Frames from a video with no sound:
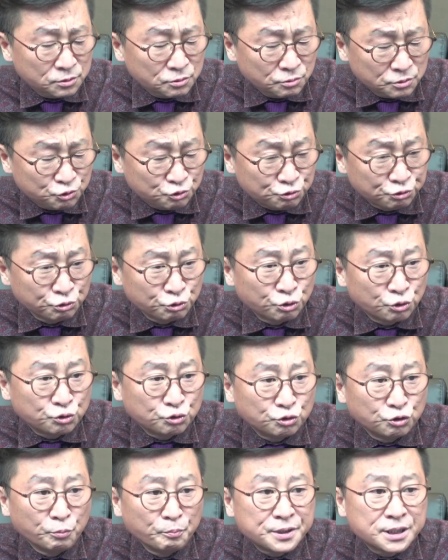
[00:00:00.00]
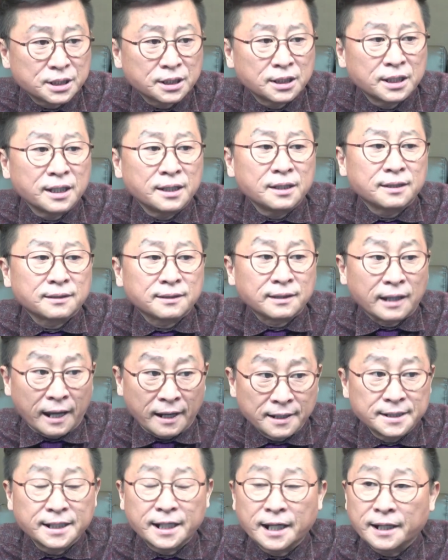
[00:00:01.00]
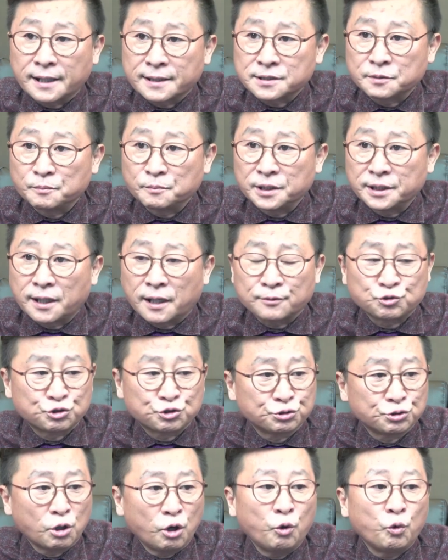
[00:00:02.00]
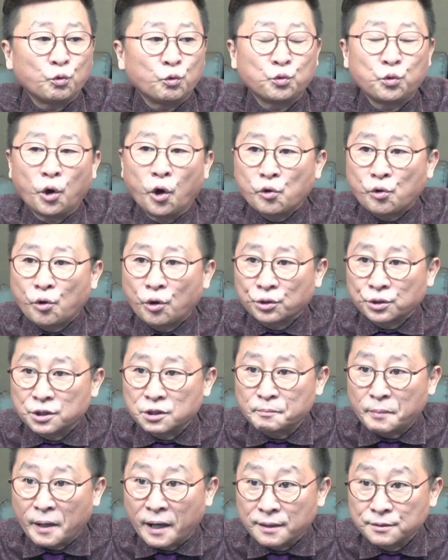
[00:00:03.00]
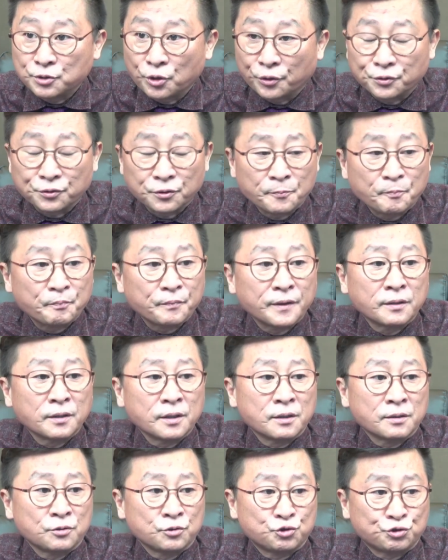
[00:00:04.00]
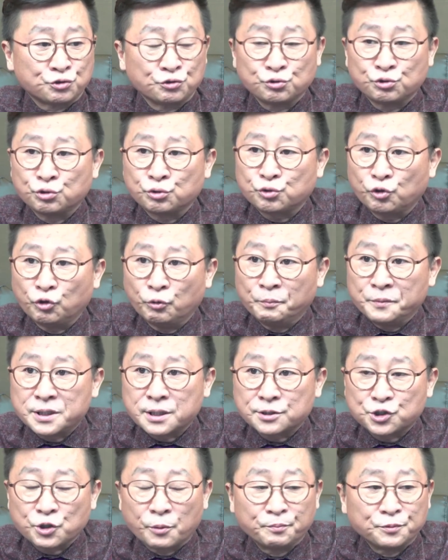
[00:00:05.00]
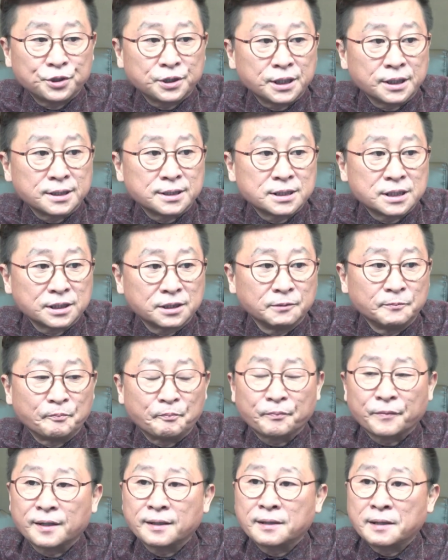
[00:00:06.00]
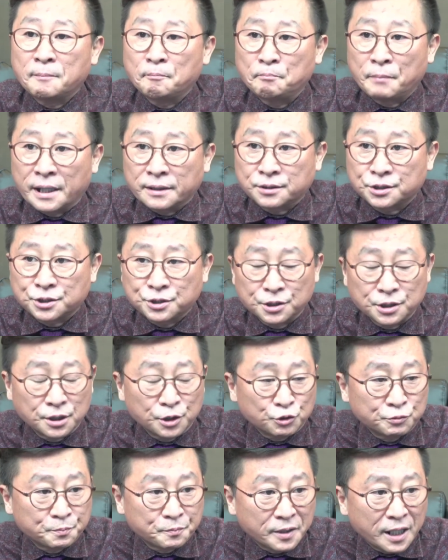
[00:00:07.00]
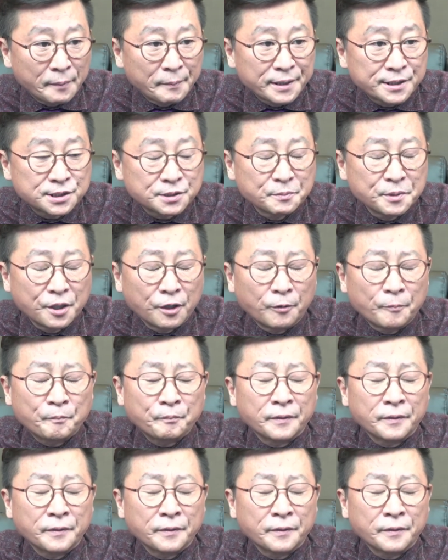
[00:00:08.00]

중국 음식이 난리가 났습니다. 주로 호거를 팔던 중국 음식점들이 지금 매출이 급감했으며